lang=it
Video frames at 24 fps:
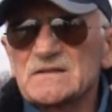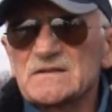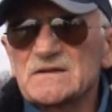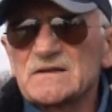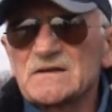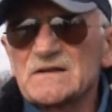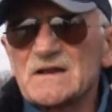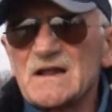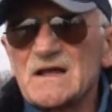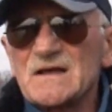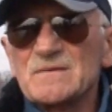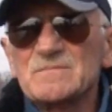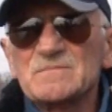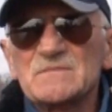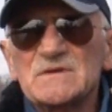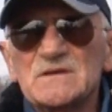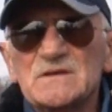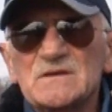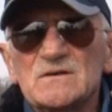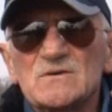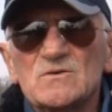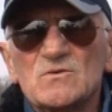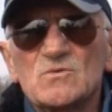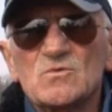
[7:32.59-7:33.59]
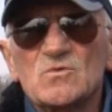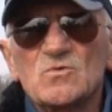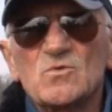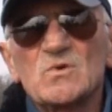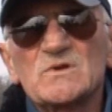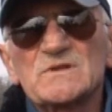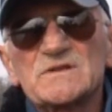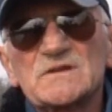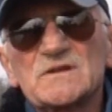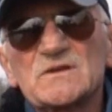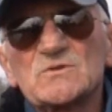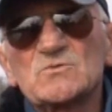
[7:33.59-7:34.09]
3 grammi
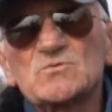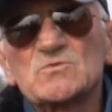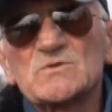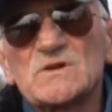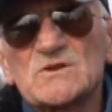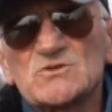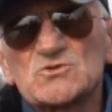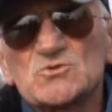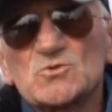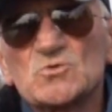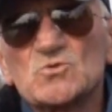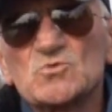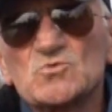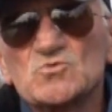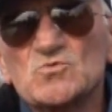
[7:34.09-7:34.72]
o addirittura solo